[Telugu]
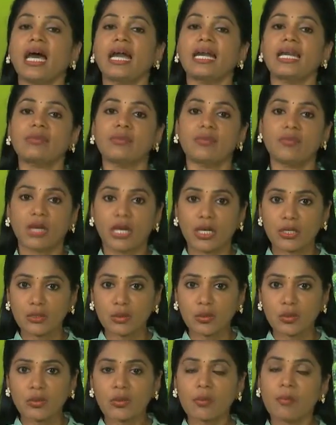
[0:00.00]
అండ్ ఇవి
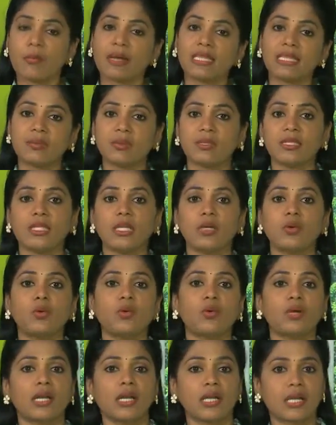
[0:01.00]
వాడుతూ మధ్య మధ్యలో
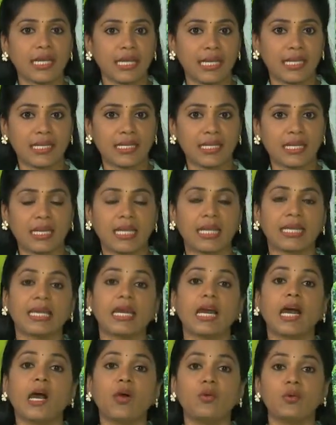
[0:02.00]
కోకోనట్ ఆయిల్ని అలాగే
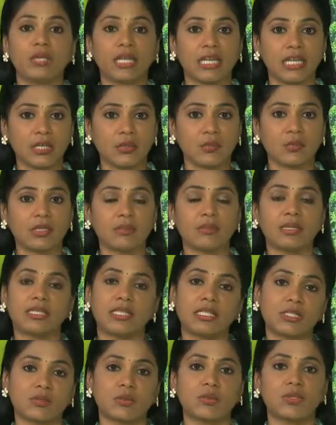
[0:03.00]
ఆవు నెయ్యిని కూడా మీరు
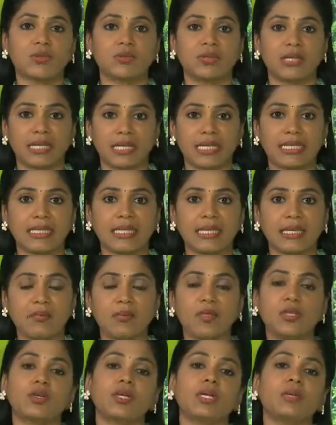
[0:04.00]
తీసుకుంటూ ఉన్నట్టయితే
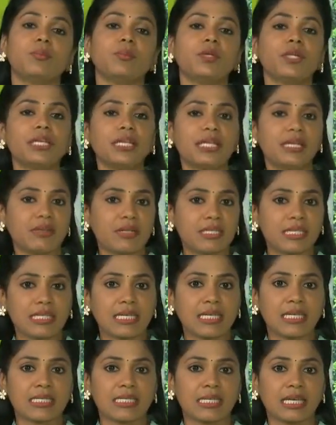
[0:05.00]
మీ యొక్క ఇమ్యూనిటీ లెవెల్స్
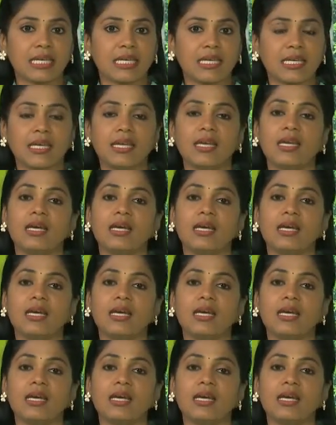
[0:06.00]
ఇంక్రీజ్ అయ్యి